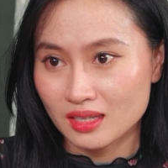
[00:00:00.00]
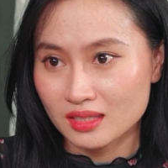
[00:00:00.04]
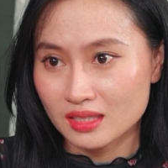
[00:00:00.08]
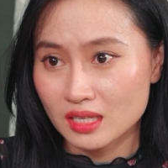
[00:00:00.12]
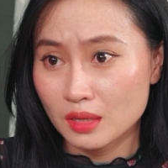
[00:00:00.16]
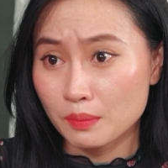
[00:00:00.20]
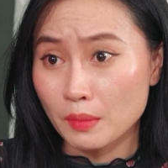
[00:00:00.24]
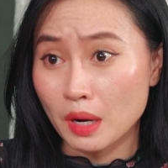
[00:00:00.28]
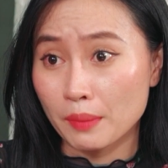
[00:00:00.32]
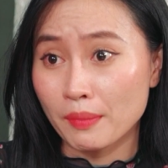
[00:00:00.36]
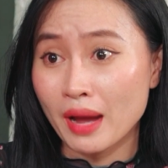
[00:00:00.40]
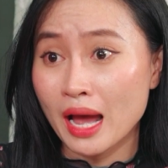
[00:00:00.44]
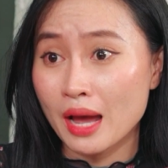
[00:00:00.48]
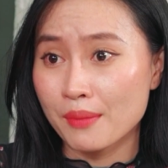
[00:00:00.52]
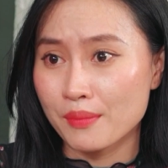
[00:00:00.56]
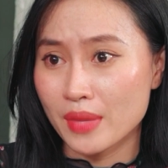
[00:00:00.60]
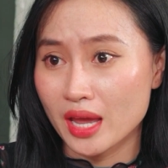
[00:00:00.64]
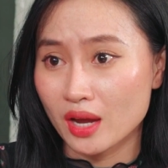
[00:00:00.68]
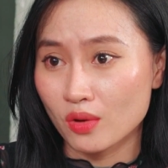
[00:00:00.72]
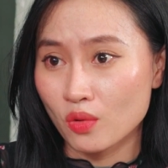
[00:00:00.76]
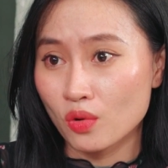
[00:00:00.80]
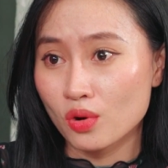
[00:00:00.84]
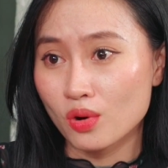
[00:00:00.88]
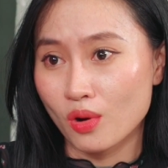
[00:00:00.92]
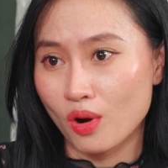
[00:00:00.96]
nhưng mà ba
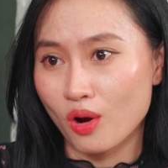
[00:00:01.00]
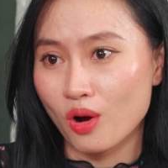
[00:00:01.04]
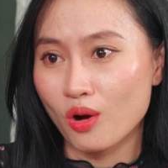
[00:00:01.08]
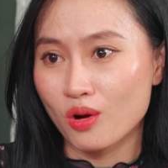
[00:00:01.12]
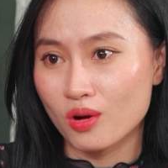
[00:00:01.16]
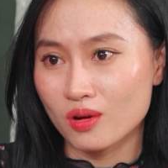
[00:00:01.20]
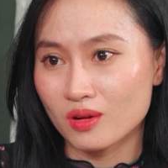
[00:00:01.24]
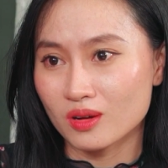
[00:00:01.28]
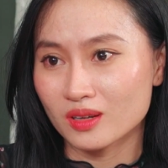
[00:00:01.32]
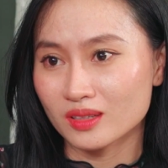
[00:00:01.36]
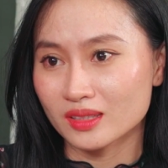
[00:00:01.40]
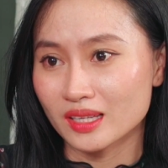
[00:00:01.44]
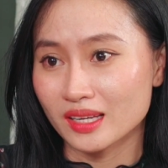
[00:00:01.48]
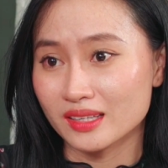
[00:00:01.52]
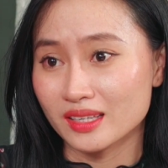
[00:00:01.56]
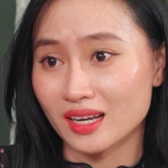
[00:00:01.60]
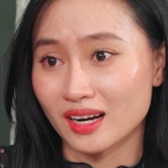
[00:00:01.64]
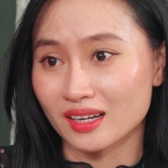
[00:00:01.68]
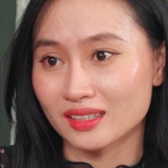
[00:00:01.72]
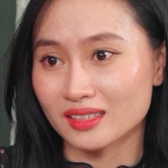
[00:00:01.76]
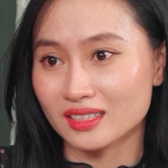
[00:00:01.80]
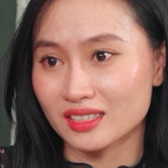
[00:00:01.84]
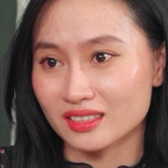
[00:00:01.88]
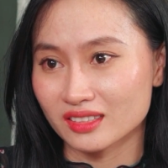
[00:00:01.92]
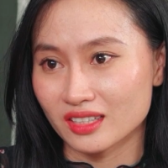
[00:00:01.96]
mẹ của cô thì
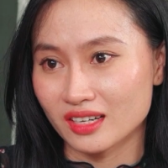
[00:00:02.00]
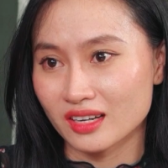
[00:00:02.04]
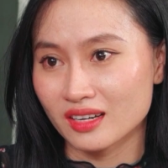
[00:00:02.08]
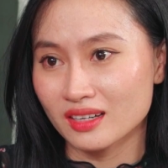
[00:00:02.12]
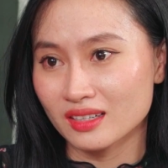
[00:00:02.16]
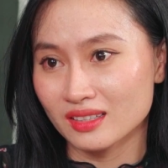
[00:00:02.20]
nhận được rồi đó.